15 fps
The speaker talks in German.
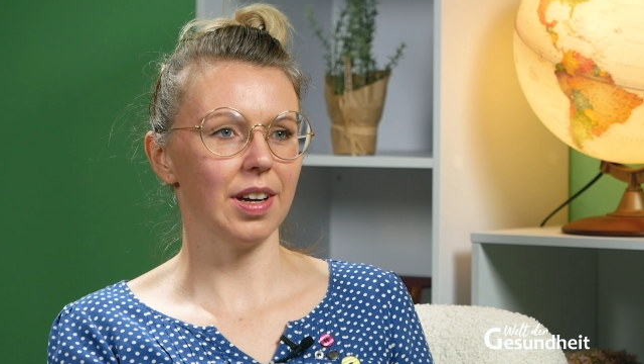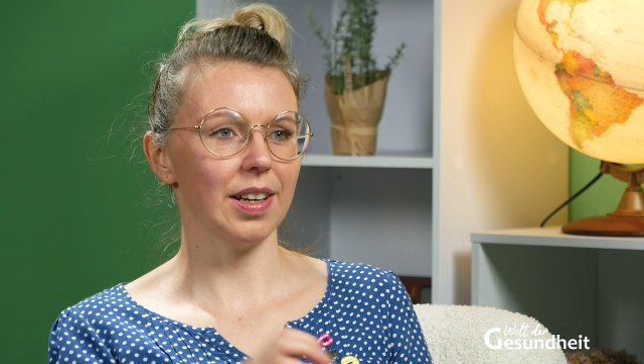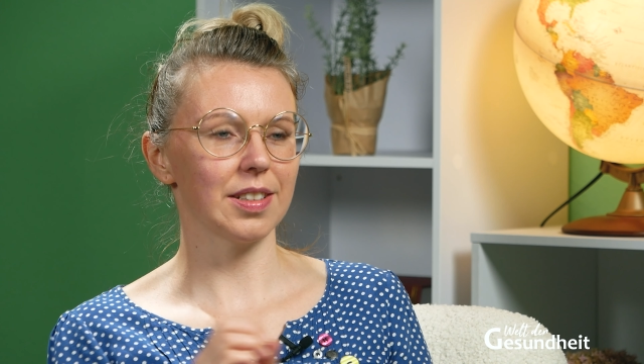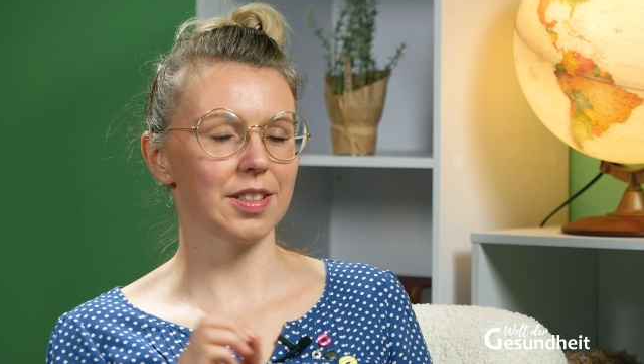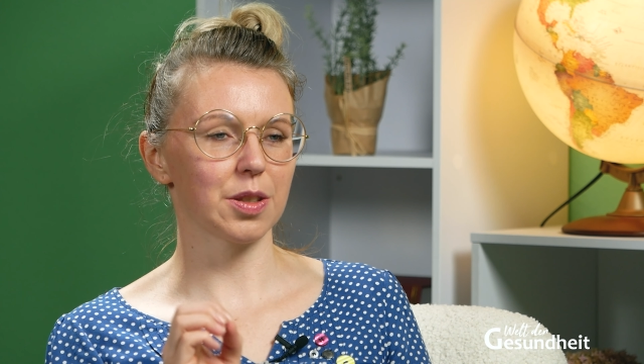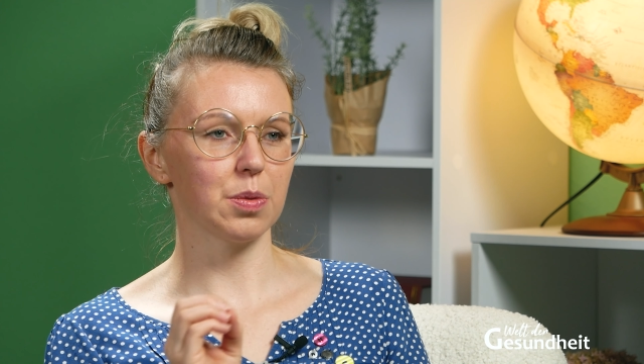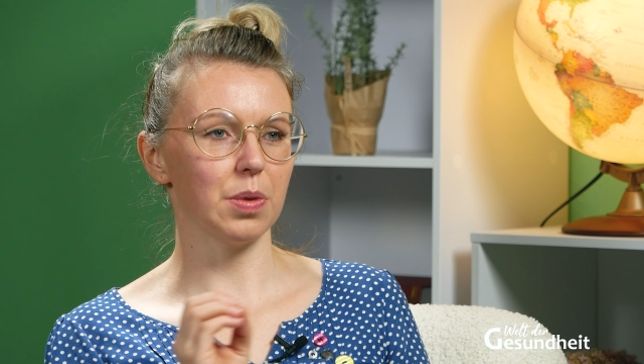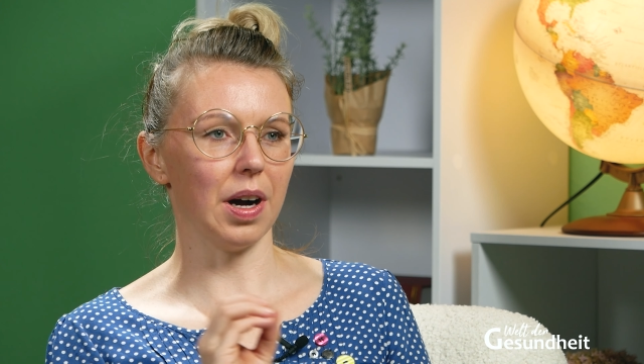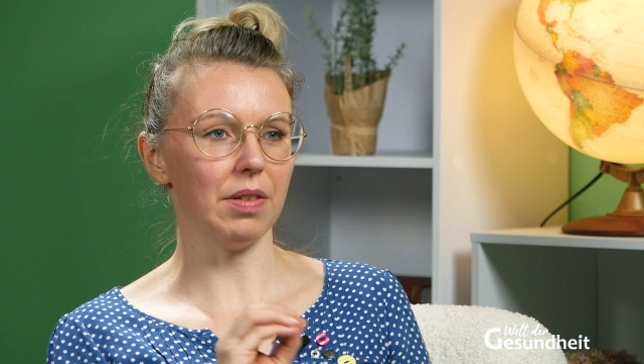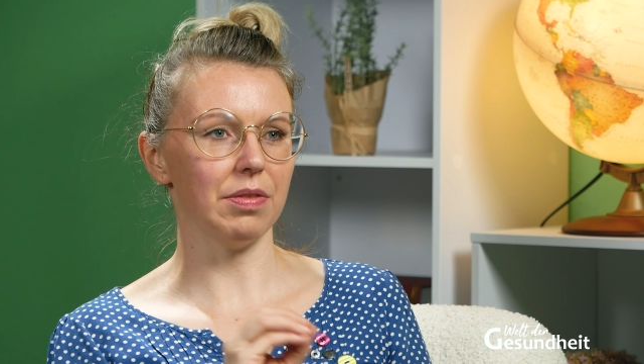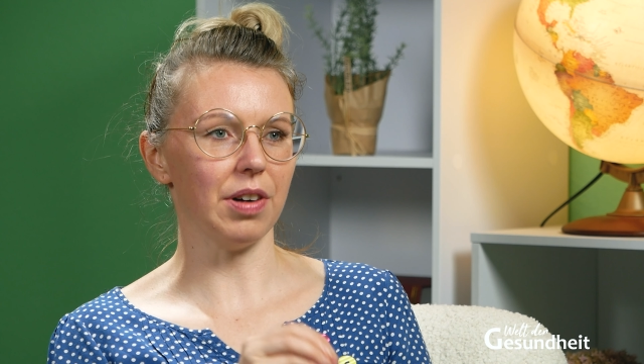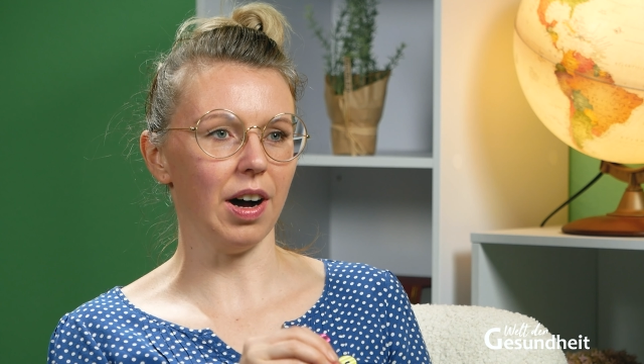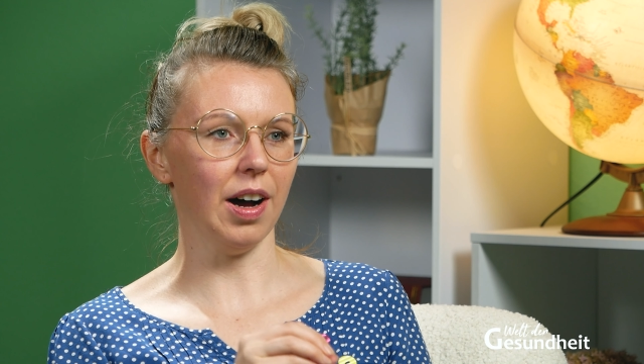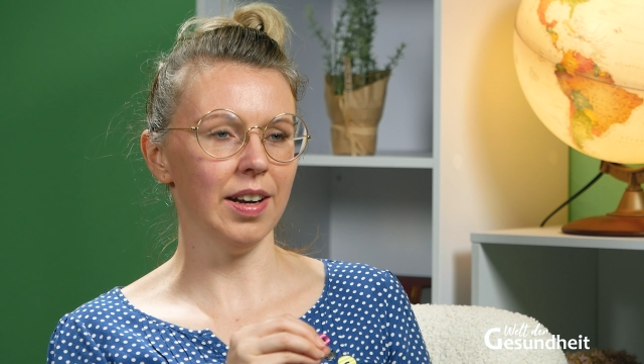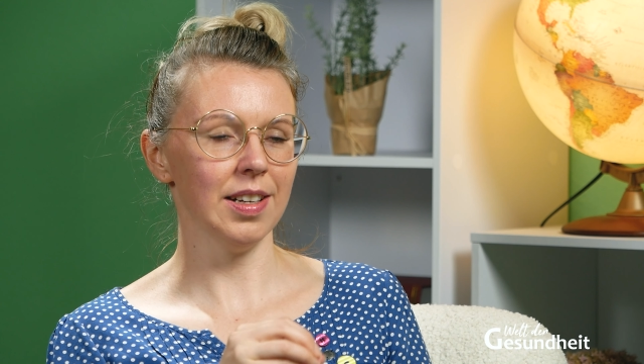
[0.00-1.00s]
als du
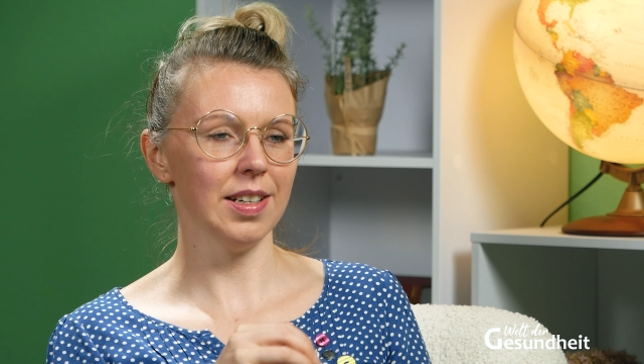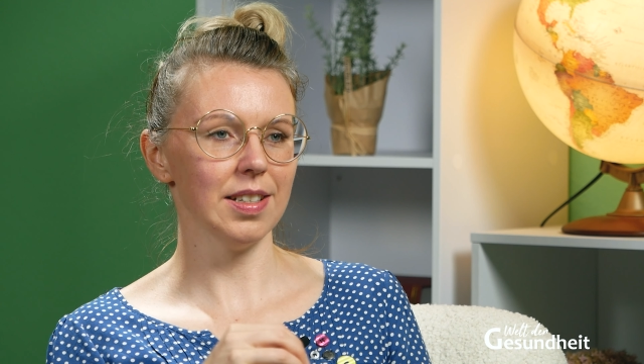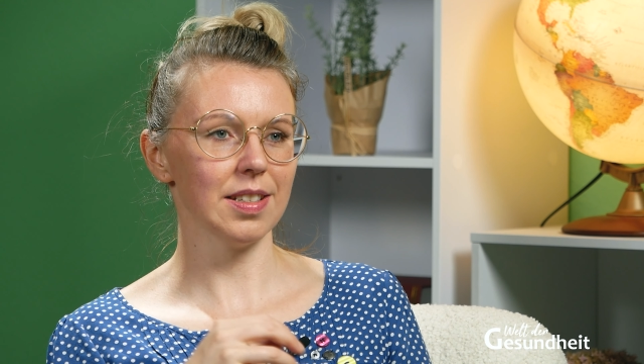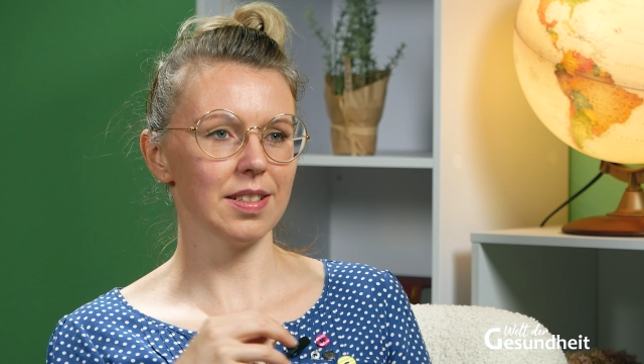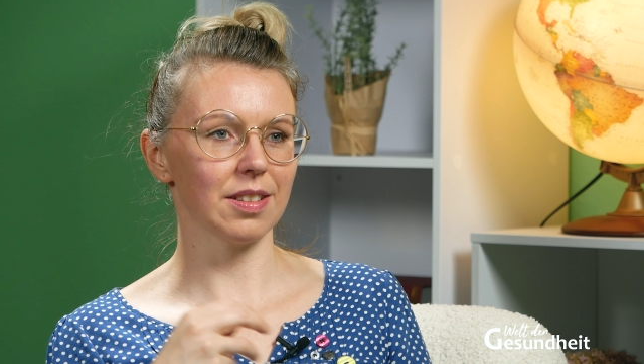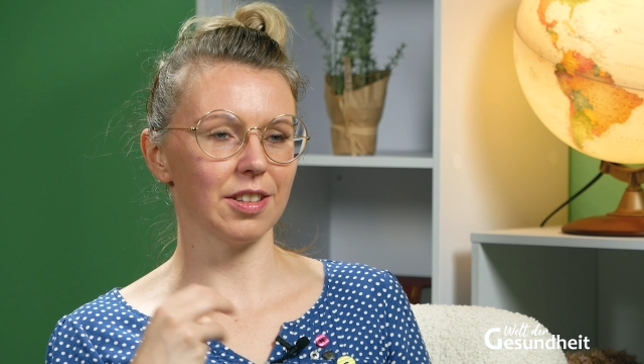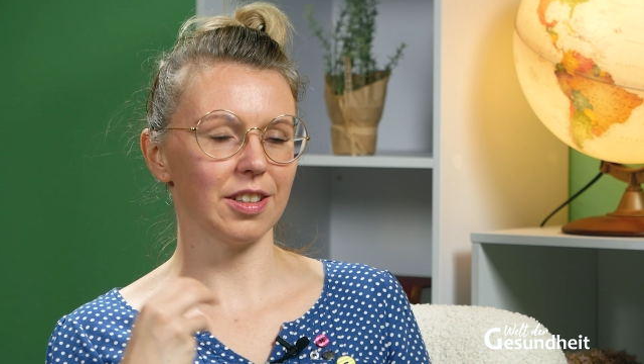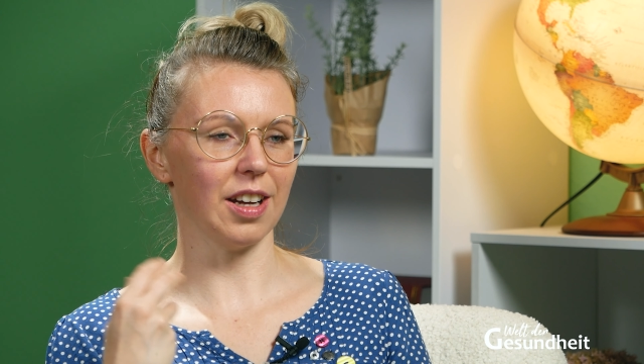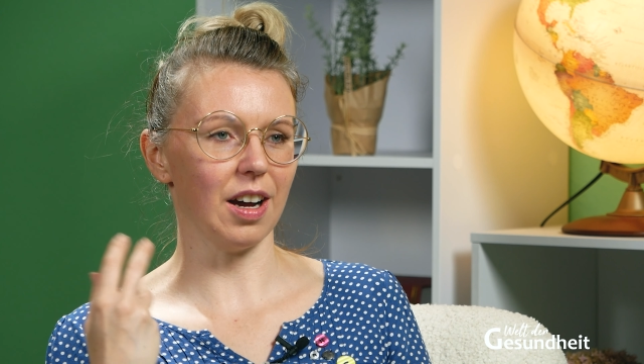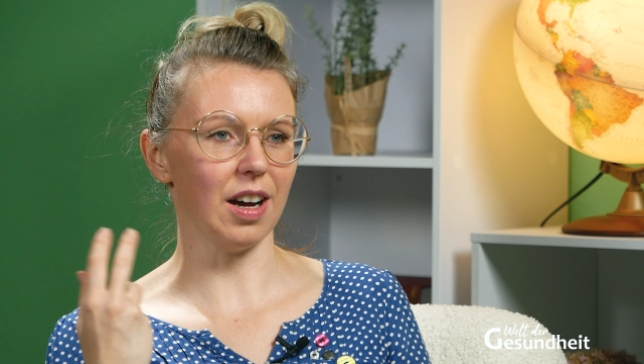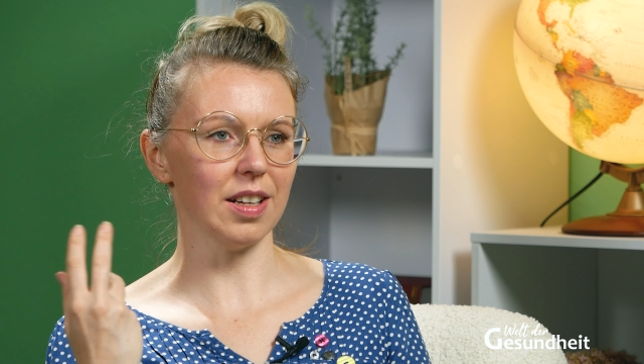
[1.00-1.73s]
erfahren hast oder der